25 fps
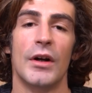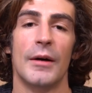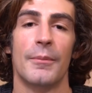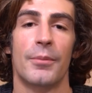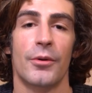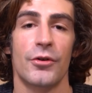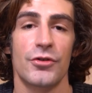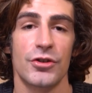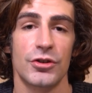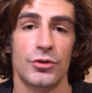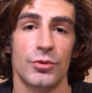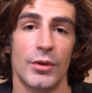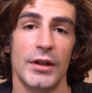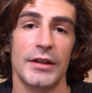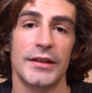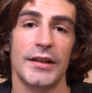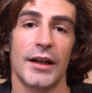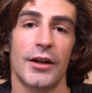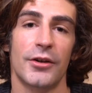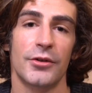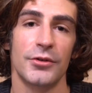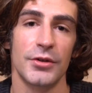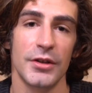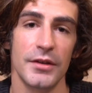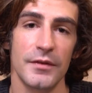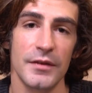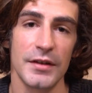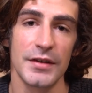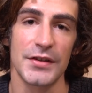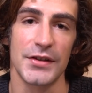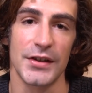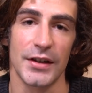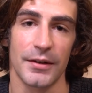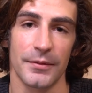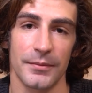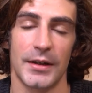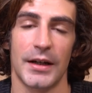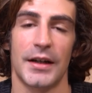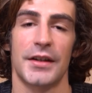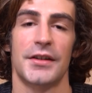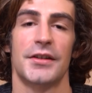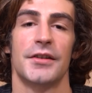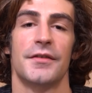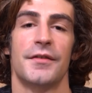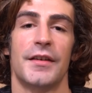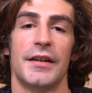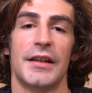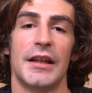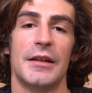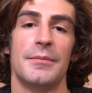Una progettualità condivisa, perché
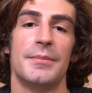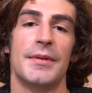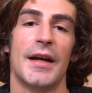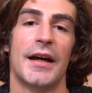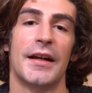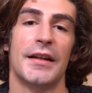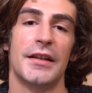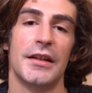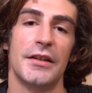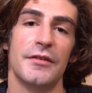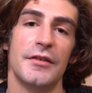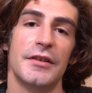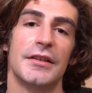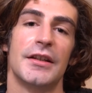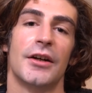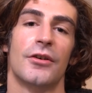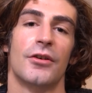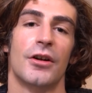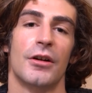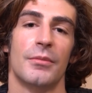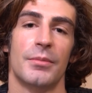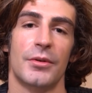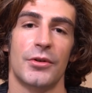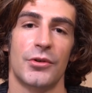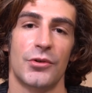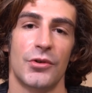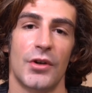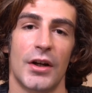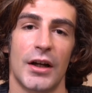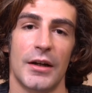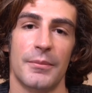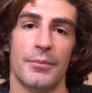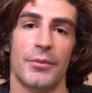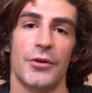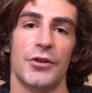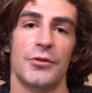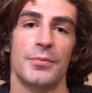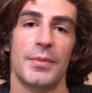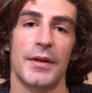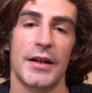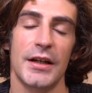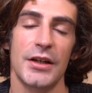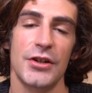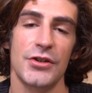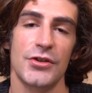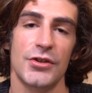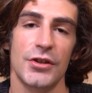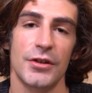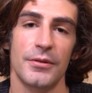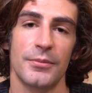se fai dei piani di vita con una persona che poi
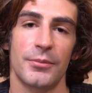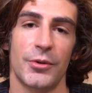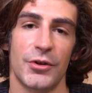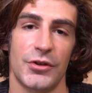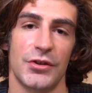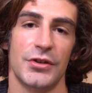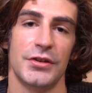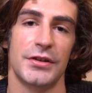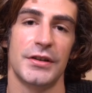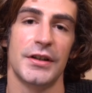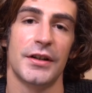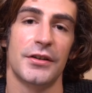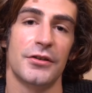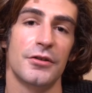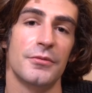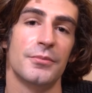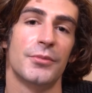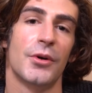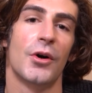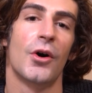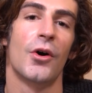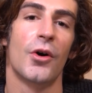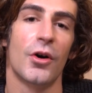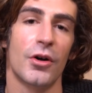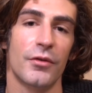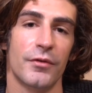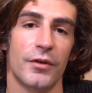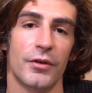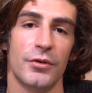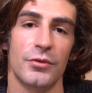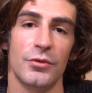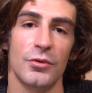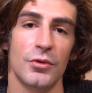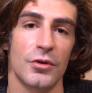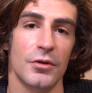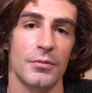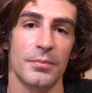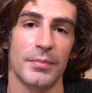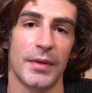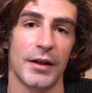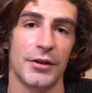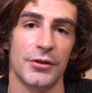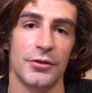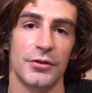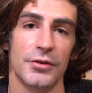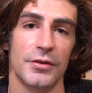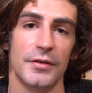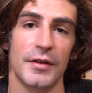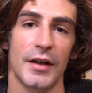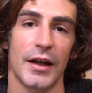sparisce, puoi sentirti un po' orfano di un
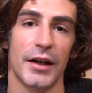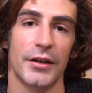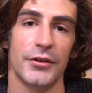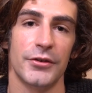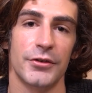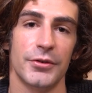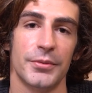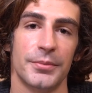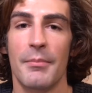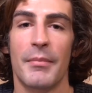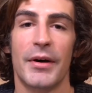compagno di viaggio.